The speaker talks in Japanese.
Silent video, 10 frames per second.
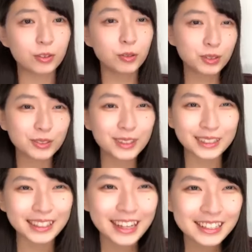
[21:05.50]
大
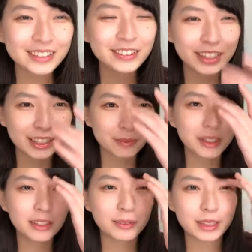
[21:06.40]
スクリーン大スクリーンで
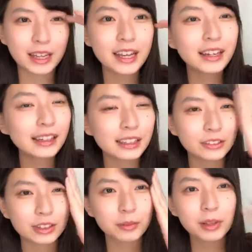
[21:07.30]
見てみたい映画
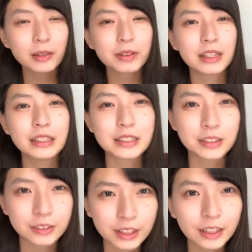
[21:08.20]
館とかで見てみたいで
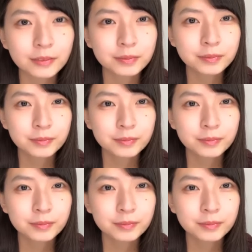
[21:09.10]
すよね